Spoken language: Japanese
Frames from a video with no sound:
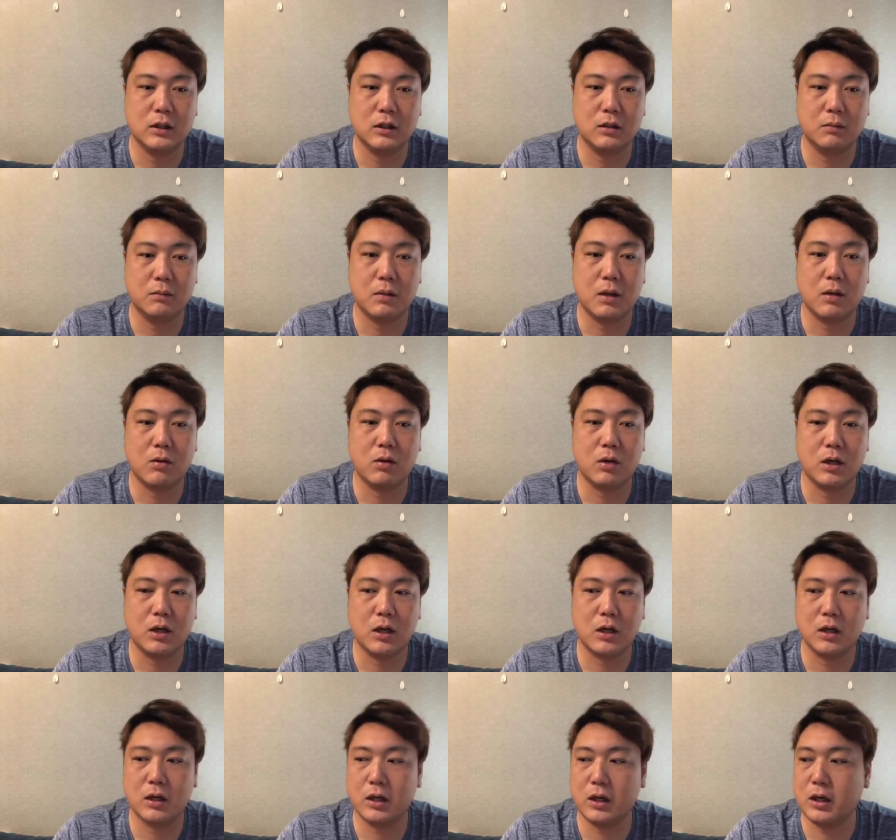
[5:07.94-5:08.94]
まあこれか
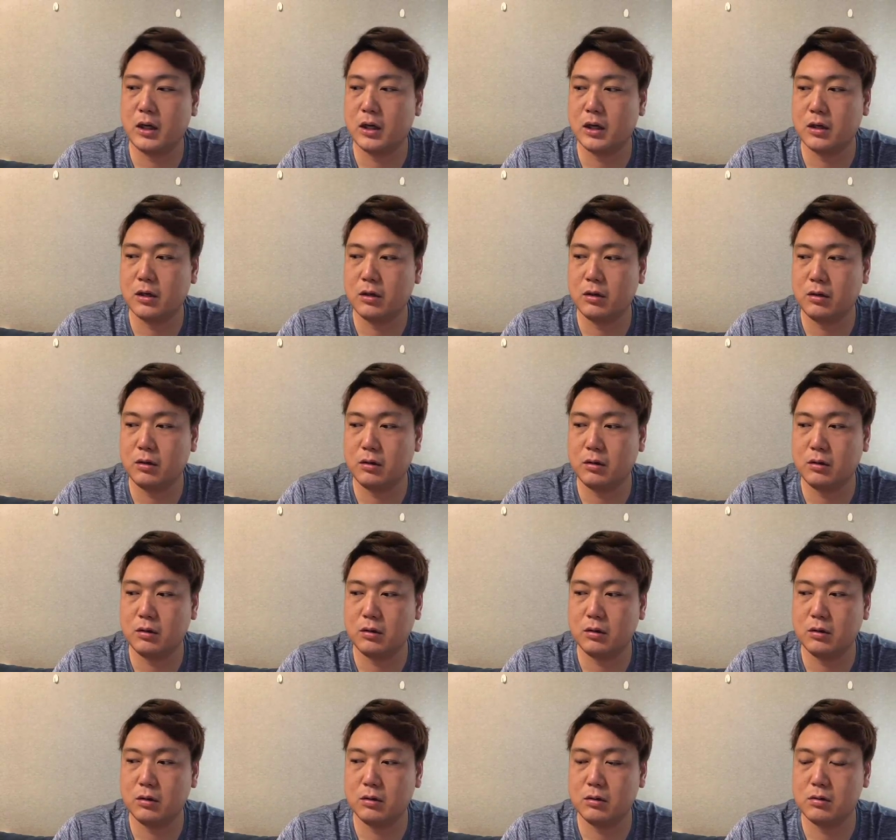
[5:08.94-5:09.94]
らね野球
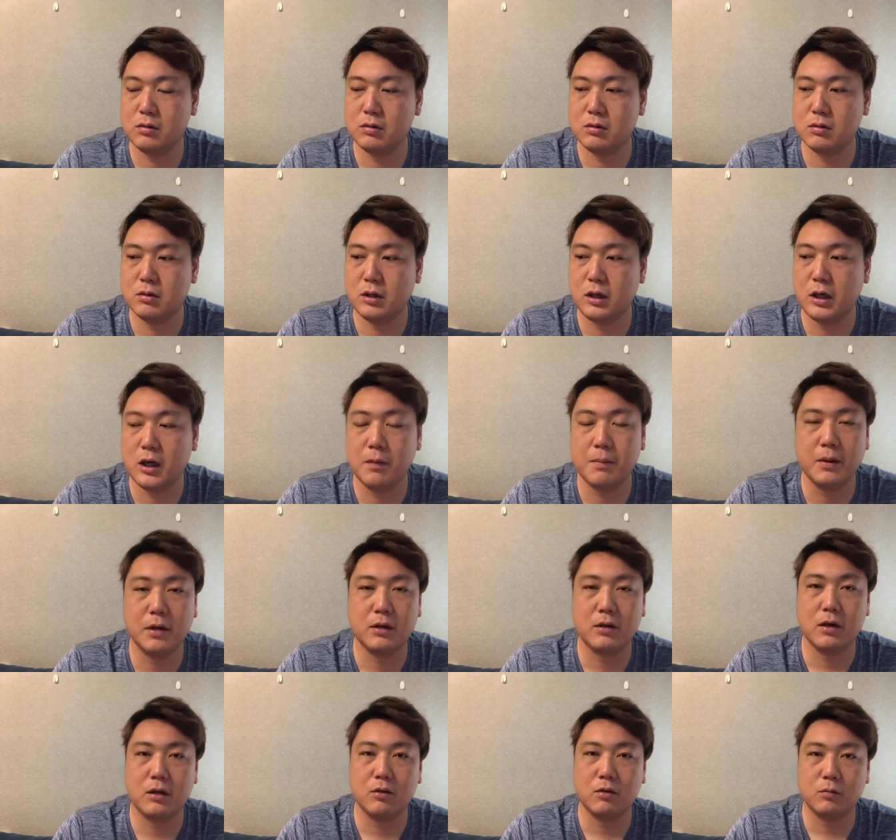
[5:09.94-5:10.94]
で頑張って
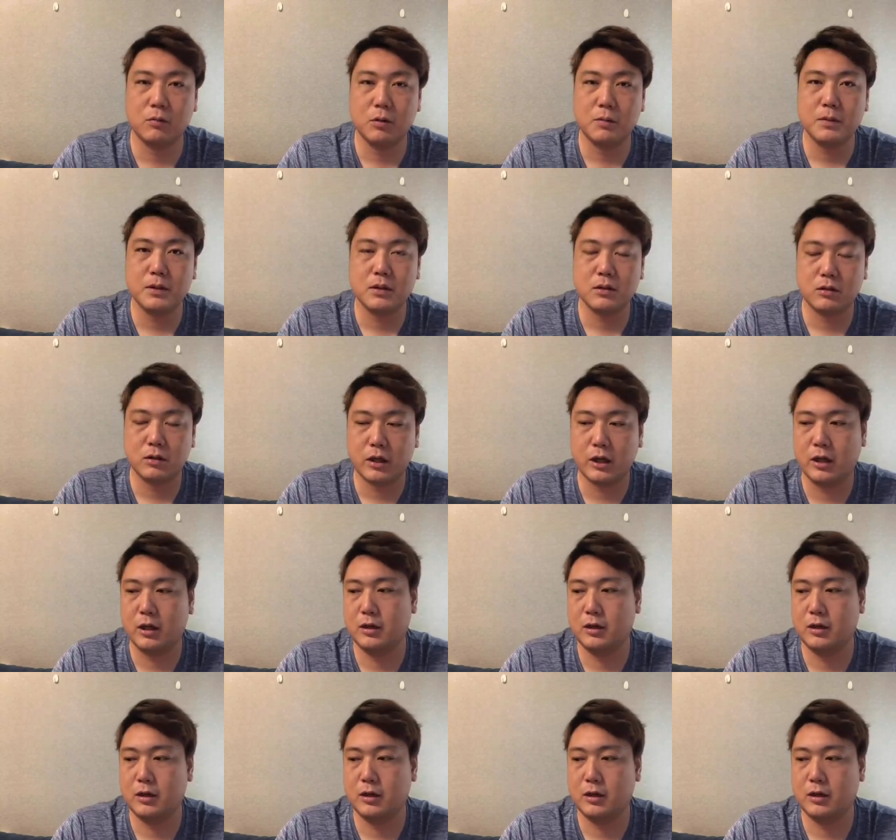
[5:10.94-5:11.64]
くれると思いますので、